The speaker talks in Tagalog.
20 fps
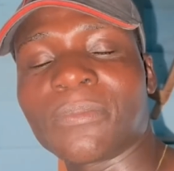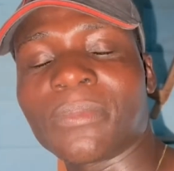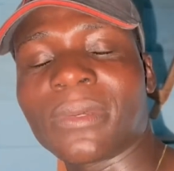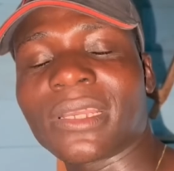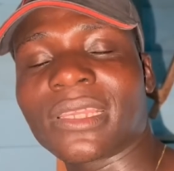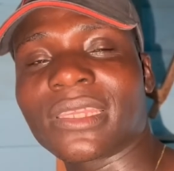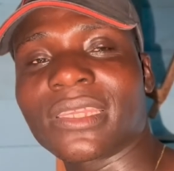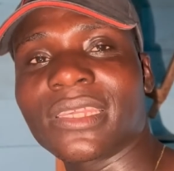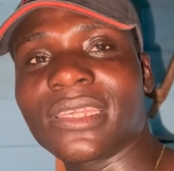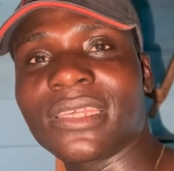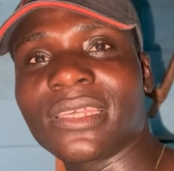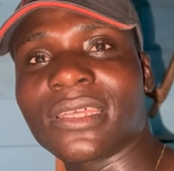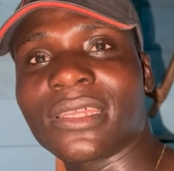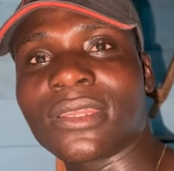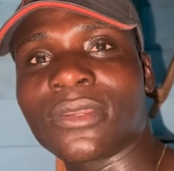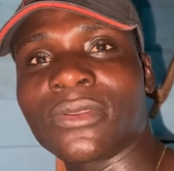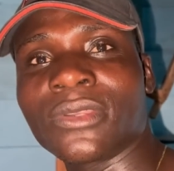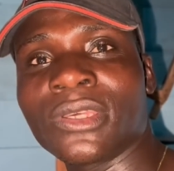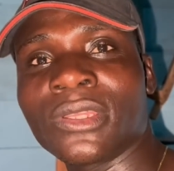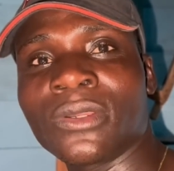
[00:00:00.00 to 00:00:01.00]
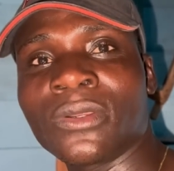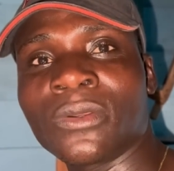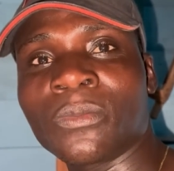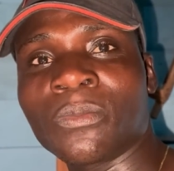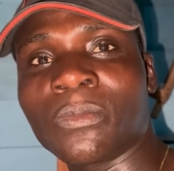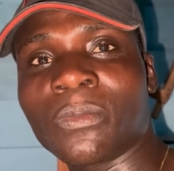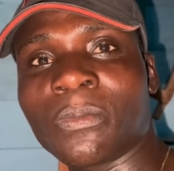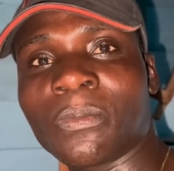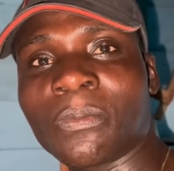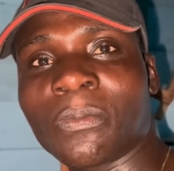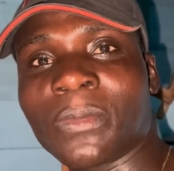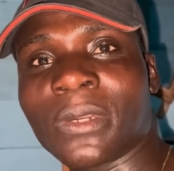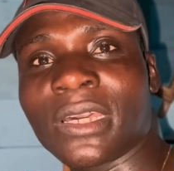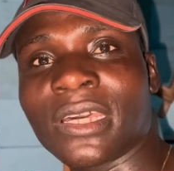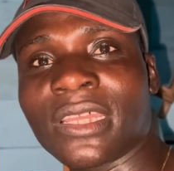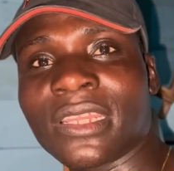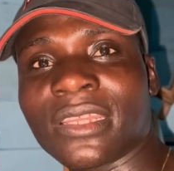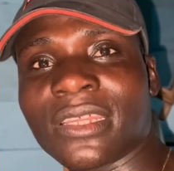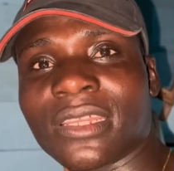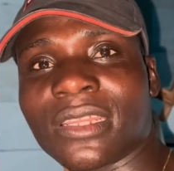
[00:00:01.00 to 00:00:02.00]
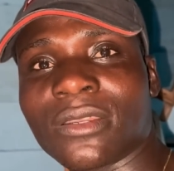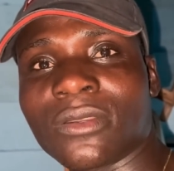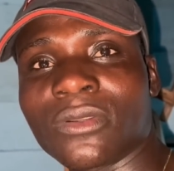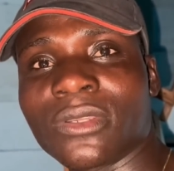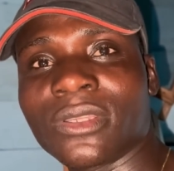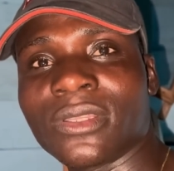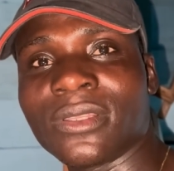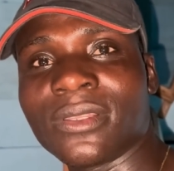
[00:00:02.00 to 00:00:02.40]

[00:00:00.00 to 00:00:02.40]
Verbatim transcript: Paki Alamero par Raul.